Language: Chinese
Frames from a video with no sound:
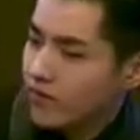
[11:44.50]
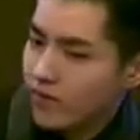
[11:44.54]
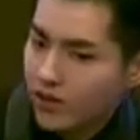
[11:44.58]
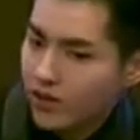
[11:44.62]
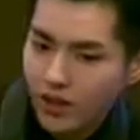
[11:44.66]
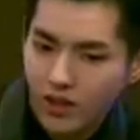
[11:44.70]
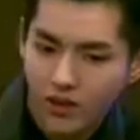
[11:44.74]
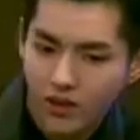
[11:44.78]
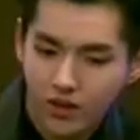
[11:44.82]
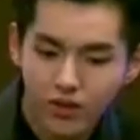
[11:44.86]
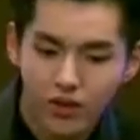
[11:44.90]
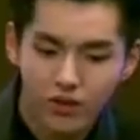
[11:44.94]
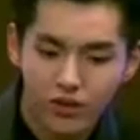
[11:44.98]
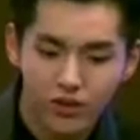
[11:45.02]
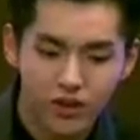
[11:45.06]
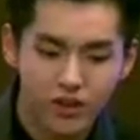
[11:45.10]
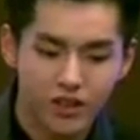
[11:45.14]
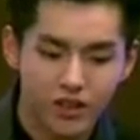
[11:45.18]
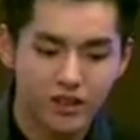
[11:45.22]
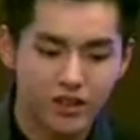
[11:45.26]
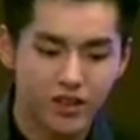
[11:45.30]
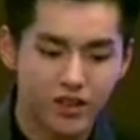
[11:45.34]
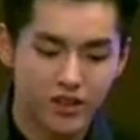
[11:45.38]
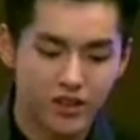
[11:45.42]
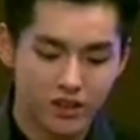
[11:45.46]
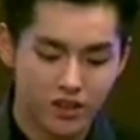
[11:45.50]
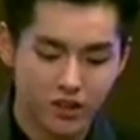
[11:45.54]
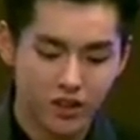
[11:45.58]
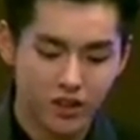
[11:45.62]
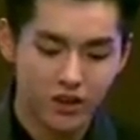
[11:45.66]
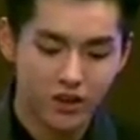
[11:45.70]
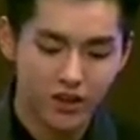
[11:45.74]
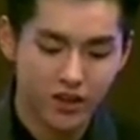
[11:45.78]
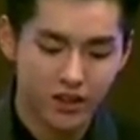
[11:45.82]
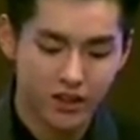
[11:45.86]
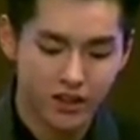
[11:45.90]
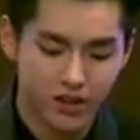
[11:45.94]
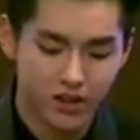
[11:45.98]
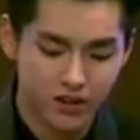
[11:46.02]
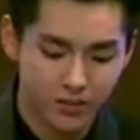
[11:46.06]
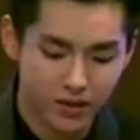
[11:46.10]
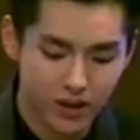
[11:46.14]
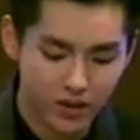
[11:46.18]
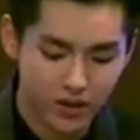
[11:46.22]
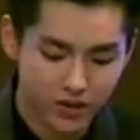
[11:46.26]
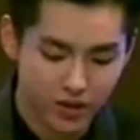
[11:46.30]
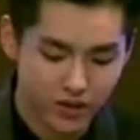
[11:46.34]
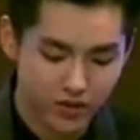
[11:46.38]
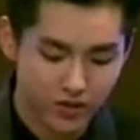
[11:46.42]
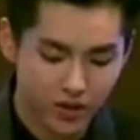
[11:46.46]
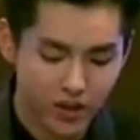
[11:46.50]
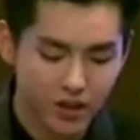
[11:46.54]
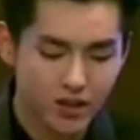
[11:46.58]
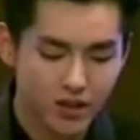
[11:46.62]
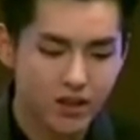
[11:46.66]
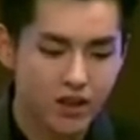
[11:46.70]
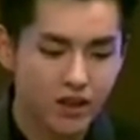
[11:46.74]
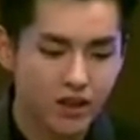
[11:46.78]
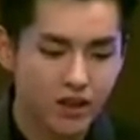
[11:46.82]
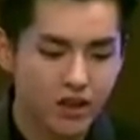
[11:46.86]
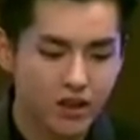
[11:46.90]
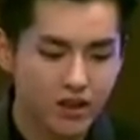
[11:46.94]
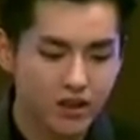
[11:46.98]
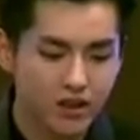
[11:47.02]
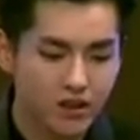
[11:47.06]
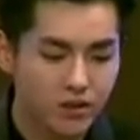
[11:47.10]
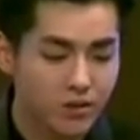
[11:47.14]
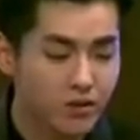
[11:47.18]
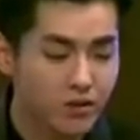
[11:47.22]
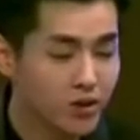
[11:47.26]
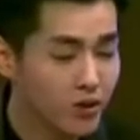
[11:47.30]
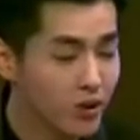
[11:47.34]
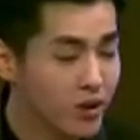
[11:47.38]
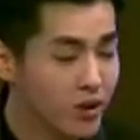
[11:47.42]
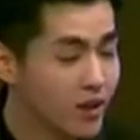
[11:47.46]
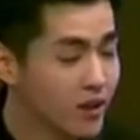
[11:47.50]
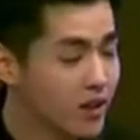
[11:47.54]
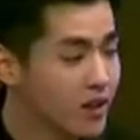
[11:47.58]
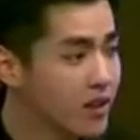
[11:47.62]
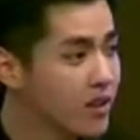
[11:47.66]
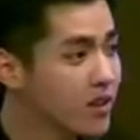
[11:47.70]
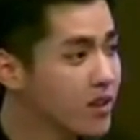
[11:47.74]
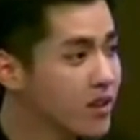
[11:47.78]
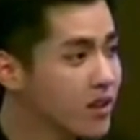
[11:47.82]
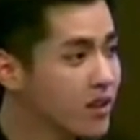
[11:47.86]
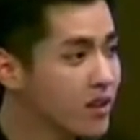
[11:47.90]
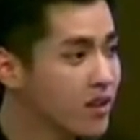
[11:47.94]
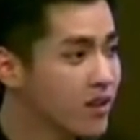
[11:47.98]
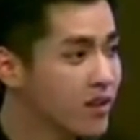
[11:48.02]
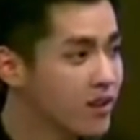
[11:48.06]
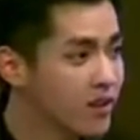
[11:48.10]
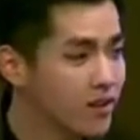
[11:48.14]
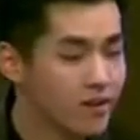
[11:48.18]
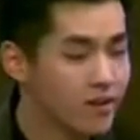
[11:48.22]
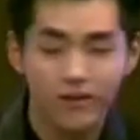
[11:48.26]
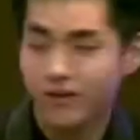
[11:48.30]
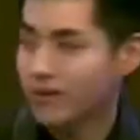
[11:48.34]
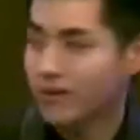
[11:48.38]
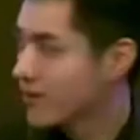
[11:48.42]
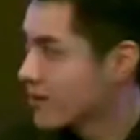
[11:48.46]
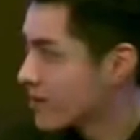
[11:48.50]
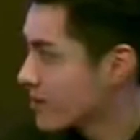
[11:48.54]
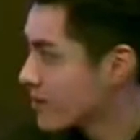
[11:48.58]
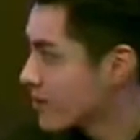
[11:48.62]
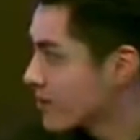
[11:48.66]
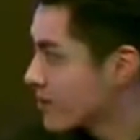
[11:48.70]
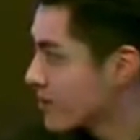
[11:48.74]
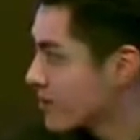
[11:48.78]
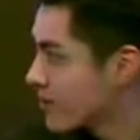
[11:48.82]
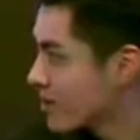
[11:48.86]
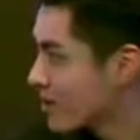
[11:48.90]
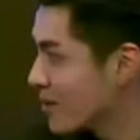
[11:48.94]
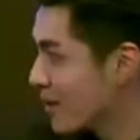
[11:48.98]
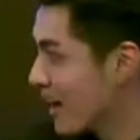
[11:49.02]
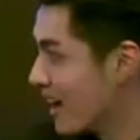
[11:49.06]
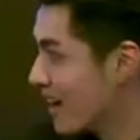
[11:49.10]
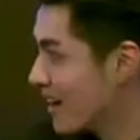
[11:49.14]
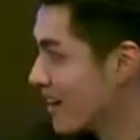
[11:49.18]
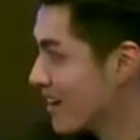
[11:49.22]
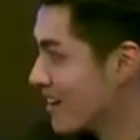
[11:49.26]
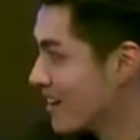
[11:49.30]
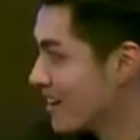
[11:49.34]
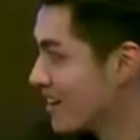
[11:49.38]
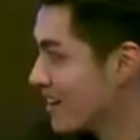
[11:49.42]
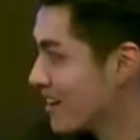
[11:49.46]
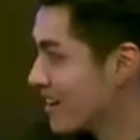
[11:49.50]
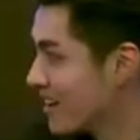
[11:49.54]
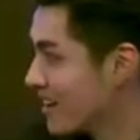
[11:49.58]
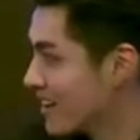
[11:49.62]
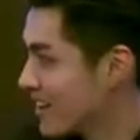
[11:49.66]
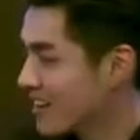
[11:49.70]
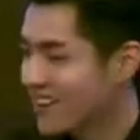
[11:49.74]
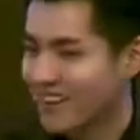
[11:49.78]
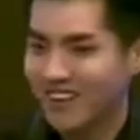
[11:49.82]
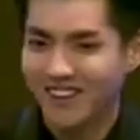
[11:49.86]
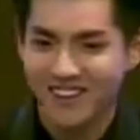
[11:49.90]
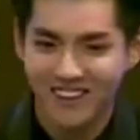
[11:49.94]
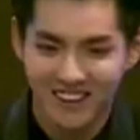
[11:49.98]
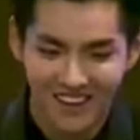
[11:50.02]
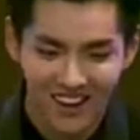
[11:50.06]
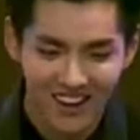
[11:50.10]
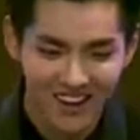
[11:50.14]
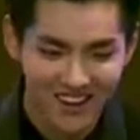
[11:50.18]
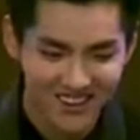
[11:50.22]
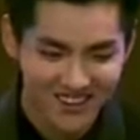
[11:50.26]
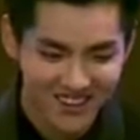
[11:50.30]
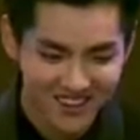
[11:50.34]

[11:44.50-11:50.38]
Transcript: 对，我觉得一切皆有可能吧。对，主要是看他是不是对的人，是吧？对对，好，